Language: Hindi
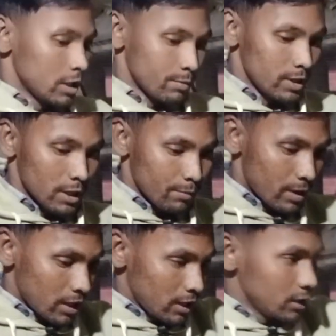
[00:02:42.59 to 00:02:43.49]
इसमें देख
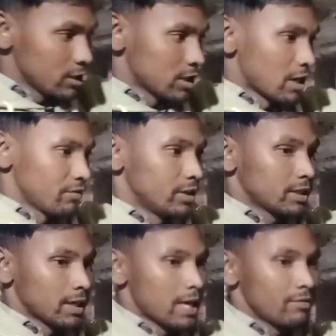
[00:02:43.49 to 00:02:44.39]
पा रहे हैं ये चार
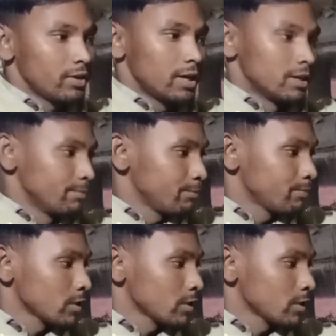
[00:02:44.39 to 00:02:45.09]
फीट का गैप है